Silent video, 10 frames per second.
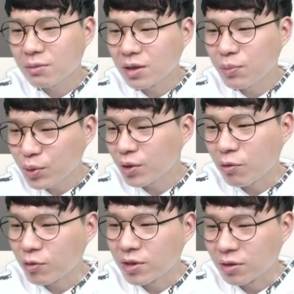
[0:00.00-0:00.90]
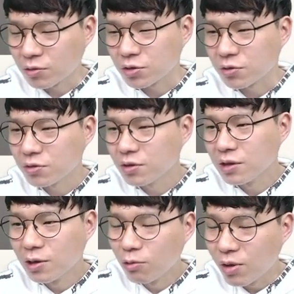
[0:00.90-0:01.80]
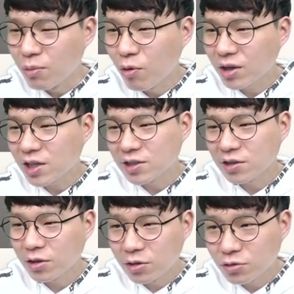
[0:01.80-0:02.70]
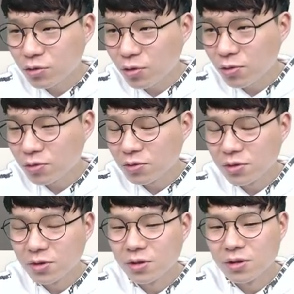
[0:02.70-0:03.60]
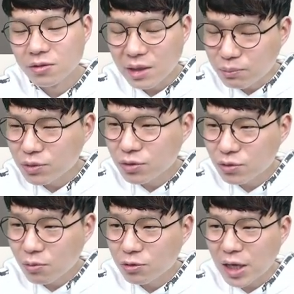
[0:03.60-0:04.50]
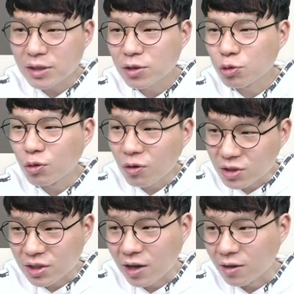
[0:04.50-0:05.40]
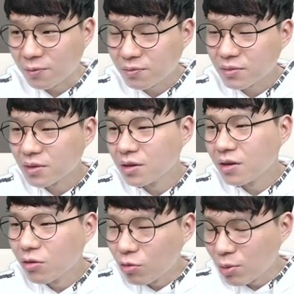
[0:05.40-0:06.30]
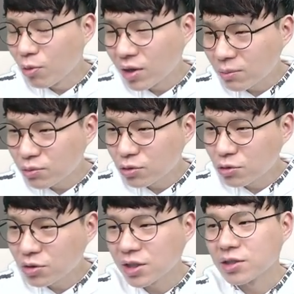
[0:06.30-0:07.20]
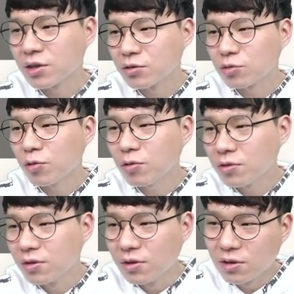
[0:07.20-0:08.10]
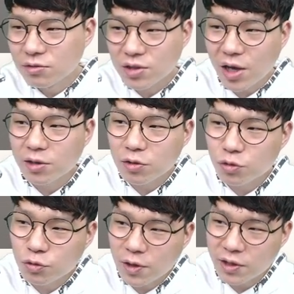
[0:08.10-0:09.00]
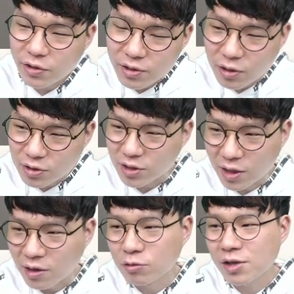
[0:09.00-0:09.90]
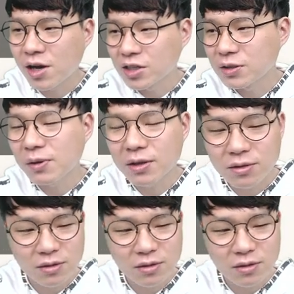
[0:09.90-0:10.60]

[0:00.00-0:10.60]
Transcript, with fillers: 많은 편견을 갖고 있다는 거죠. 외모가 잘생길수록 예쁠수록 뭐 사회성이 좋을 것이다. 외모가 예쁘고 잘생길수록 사회적 수완이 뛰어날 것이다 라고 생각하지만